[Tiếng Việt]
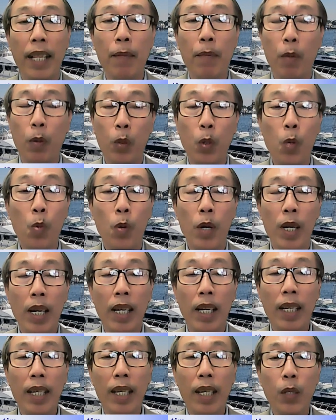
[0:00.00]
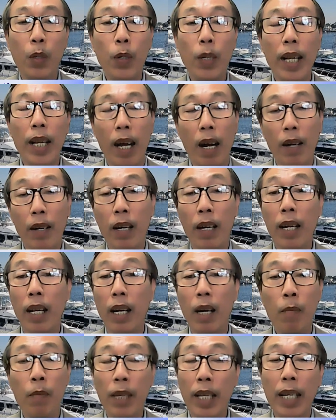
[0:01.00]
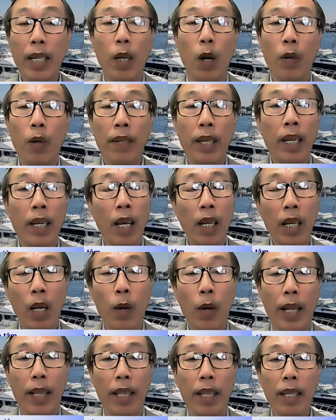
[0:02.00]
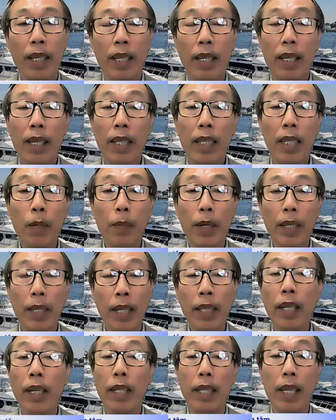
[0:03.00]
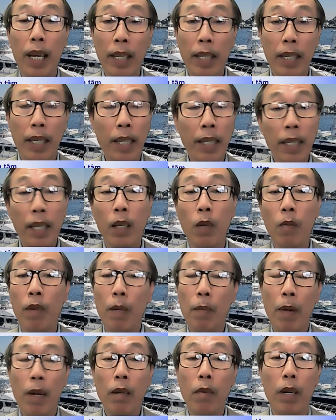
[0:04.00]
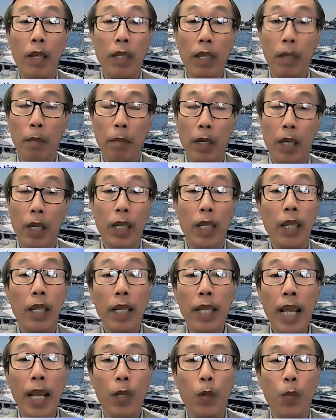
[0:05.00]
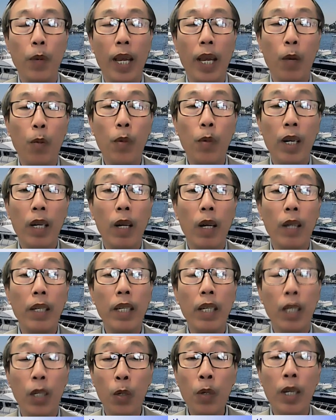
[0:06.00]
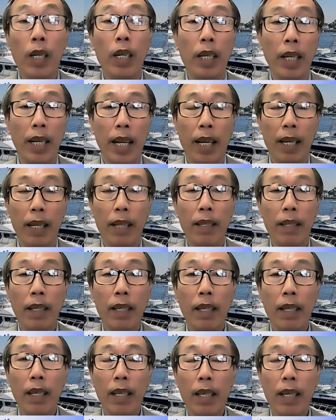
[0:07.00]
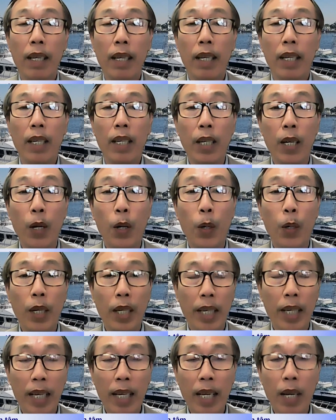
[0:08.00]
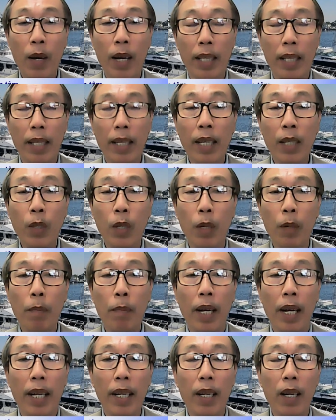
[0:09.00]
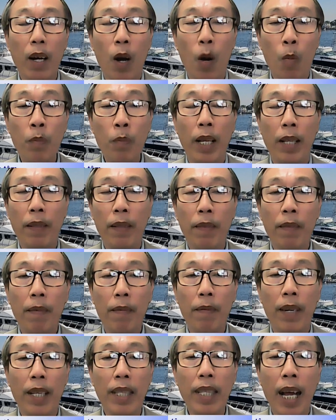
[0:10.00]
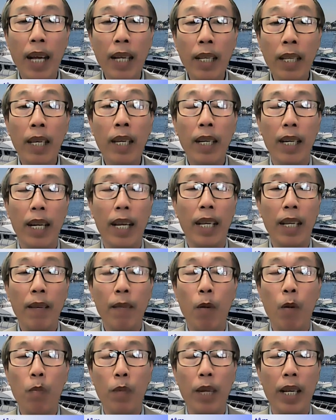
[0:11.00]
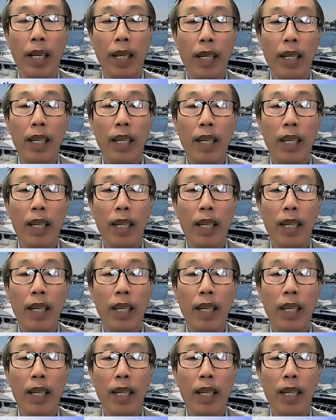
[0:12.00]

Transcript: ra một số quân tuy là họ nói là không có thay đổi về cái kế hoạch nhưng mà trên thực tế thì ít nhất cũng phải mất khoảng chừng 10 cho đến 20 ngàn quân lo đi cứu người cái đó rồi cái kế hoạch cái chuyện mà ổn định và tái thiết lại cái vùng này